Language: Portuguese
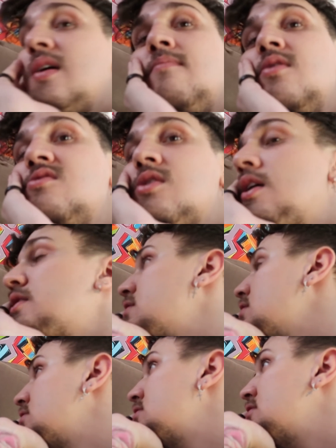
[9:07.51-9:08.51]
o Baby Shark.
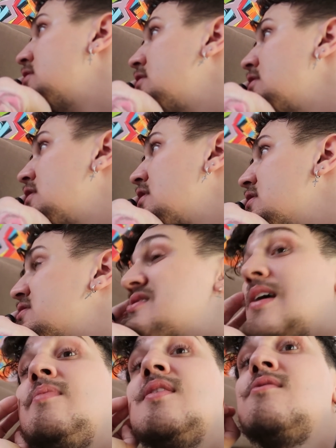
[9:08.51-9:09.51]
Ele sabe.
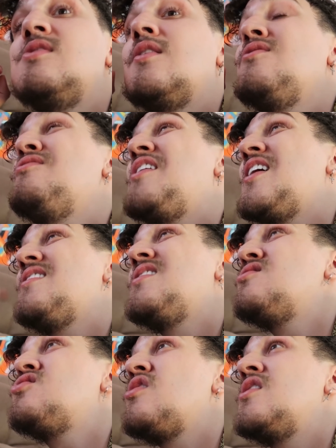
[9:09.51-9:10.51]
Não sabe não, que senão não ficaria
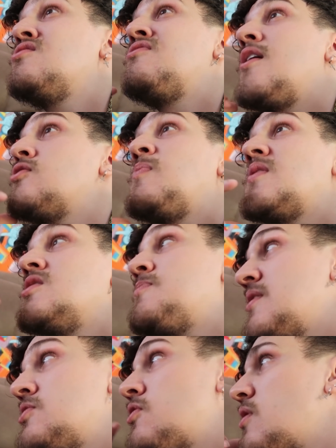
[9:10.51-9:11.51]
dando sorriso falso pra
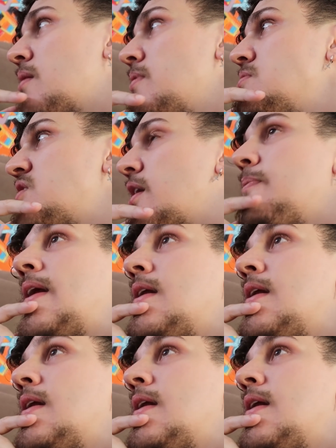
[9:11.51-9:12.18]
gente, pra gente colocar Baby Shark Mas é